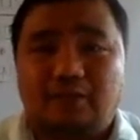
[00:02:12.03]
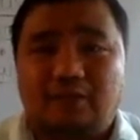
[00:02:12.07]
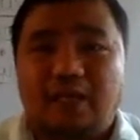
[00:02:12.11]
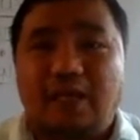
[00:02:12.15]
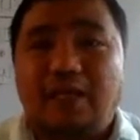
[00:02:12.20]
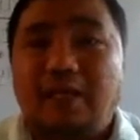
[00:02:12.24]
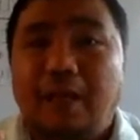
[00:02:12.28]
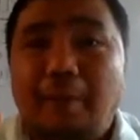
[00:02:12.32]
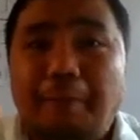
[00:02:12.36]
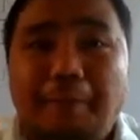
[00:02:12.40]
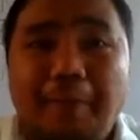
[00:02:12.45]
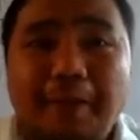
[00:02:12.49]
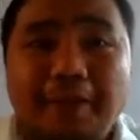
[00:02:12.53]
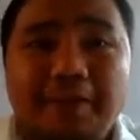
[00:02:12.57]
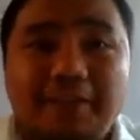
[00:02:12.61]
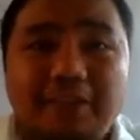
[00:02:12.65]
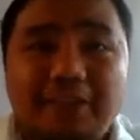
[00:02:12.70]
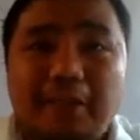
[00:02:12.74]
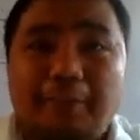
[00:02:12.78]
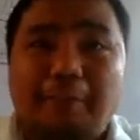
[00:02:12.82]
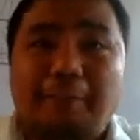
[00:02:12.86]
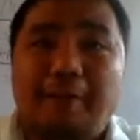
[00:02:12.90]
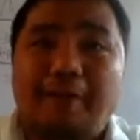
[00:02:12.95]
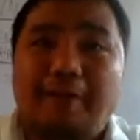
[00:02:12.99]
Nagrepent
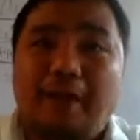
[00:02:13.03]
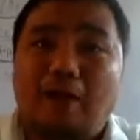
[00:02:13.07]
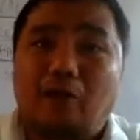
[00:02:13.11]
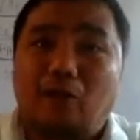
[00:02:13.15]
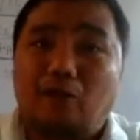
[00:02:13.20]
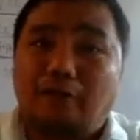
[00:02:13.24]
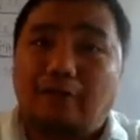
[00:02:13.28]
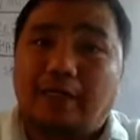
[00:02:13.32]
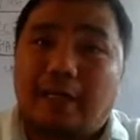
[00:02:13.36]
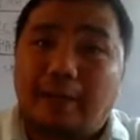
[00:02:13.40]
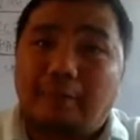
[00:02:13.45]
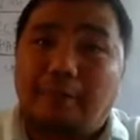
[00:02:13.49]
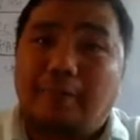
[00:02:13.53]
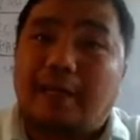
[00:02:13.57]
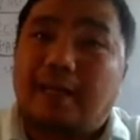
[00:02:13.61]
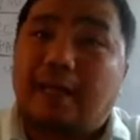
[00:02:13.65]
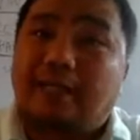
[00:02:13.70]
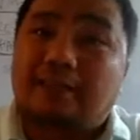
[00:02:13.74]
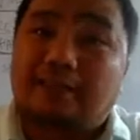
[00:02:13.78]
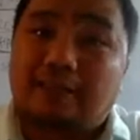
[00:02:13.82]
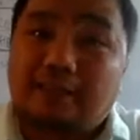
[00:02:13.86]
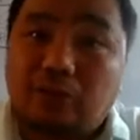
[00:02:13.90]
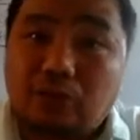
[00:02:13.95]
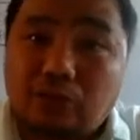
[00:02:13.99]
siya panahon nga
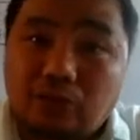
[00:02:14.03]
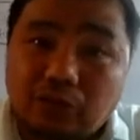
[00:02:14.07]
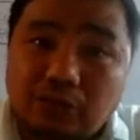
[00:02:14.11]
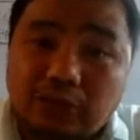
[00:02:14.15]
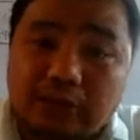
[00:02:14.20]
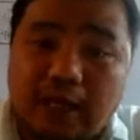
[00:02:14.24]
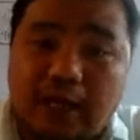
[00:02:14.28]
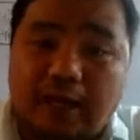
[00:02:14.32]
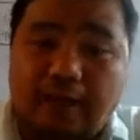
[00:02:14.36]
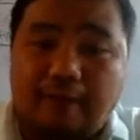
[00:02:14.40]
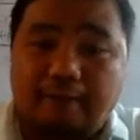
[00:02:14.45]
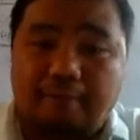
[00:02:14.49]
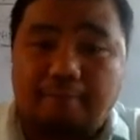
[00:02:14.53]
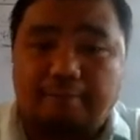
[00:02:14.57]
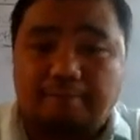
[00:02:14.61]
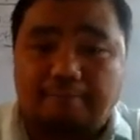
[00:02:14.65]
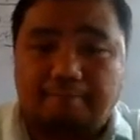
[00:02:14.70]
himalatyon siya.